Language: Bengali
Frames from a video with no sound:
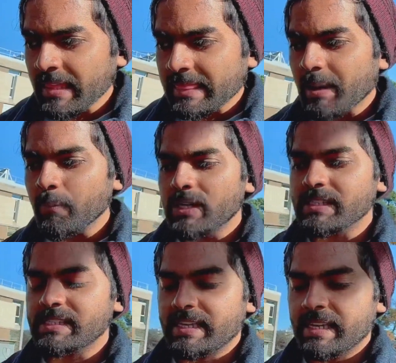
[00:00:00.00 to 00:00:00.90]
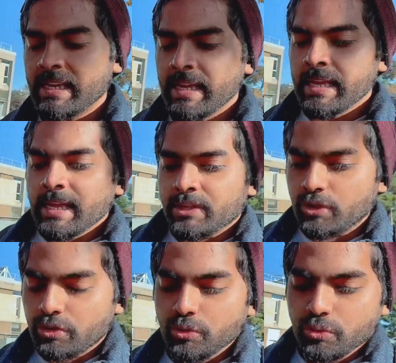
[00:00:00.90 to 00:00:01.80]
তারপর আসি যে
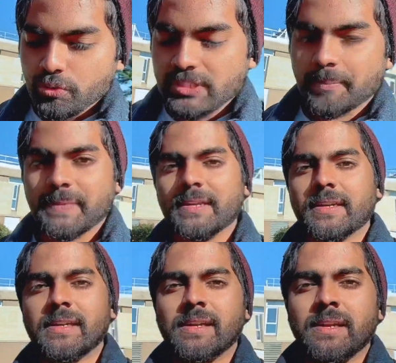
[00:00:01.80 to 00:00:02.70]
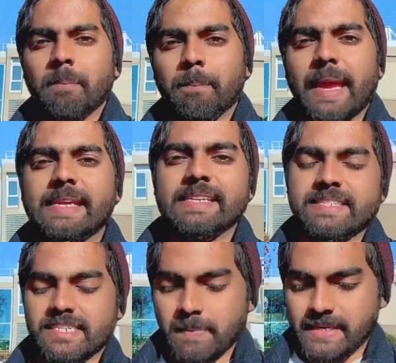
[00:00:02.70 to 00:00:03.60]
দ্বিতীয়ত হচ্ছে আপনার ব্যাঙ্ক
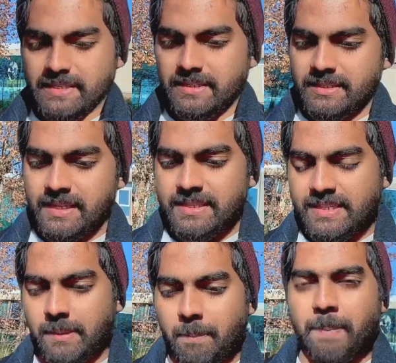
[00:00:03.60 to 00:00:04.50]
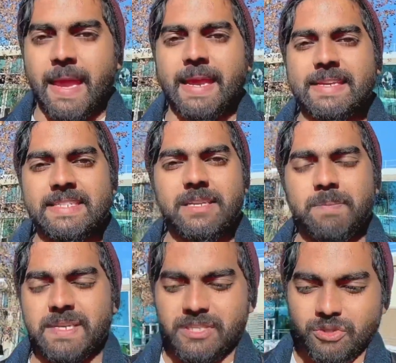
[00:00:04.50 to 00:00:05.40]
স্টেটমেন্ট ঠিক আছে ব্যাঙ্ক
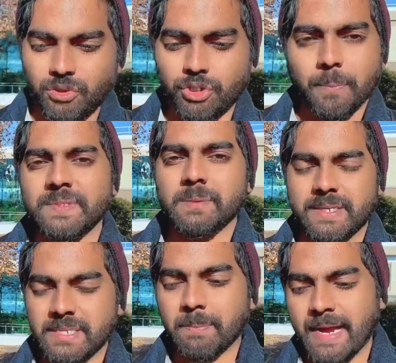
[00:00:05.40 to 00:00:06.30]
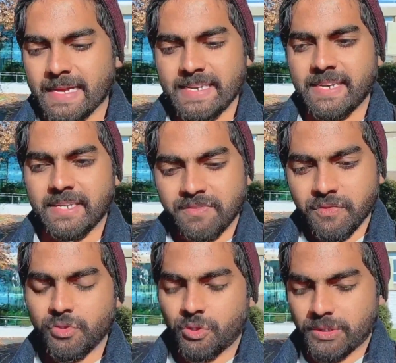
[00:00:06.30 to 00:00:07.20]
স্টেটমেন্টের জন্য সবচেয়ে বেশি বাঙালিরা
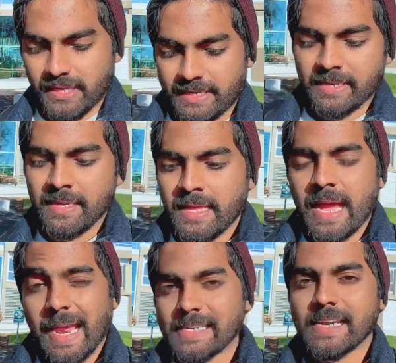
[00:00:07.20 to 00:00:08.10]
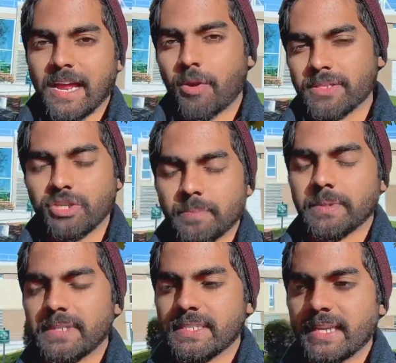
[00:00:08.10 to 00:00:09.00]
রিফিউজ হয়ে থাকে আরেকটা কারণ আছে সবচেয়ে
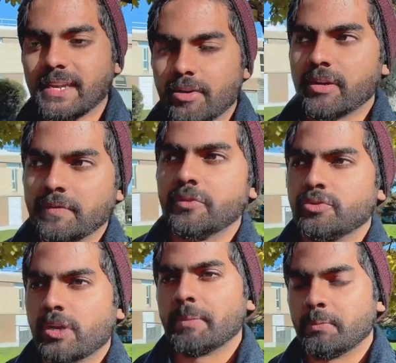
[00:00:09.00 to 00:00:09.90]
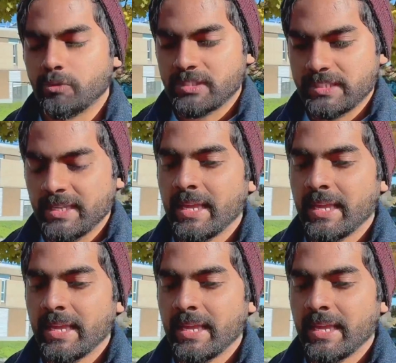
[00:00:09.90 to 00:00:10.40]
বেশি যে কারণে রিফিউজ হয় আমি বলছি